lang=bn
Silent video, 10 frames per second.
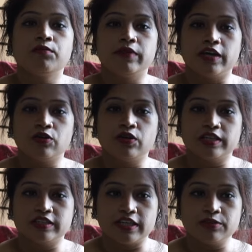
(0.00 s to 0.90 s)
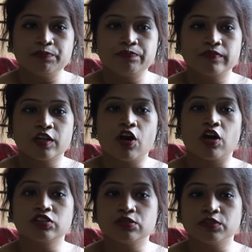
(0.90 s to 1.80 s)
বের হয়ে যায়
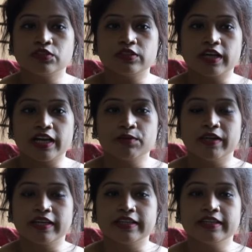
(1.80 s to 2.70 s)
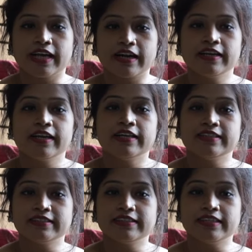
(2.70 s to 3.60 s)
হস্তমৈথুনকারী ব্যক্তি তার
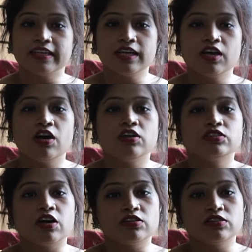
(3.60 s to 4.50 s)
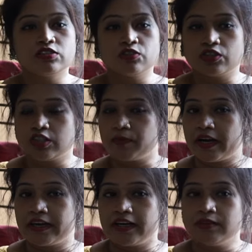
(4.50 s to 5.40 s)
স্ত্রীকে সন্তুষ্ট করতে
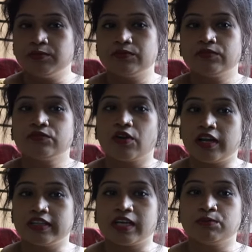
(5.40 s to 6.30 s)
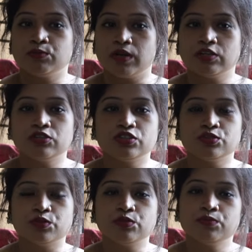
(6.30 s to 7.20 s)
পারে না ফলে তার বিবাহিত
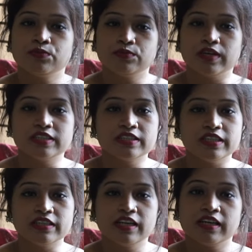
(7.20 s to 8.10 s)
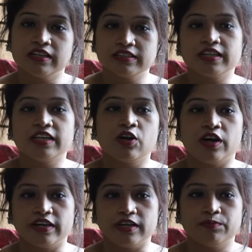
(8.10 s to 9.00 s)
জীবন বেশি দিন স্থায়ী
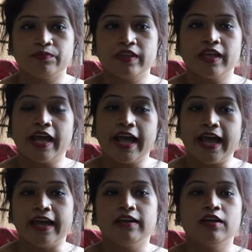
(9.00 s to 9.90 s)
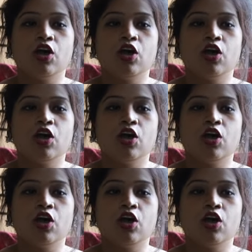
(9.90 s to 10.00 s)
হয় না হ্যাঁ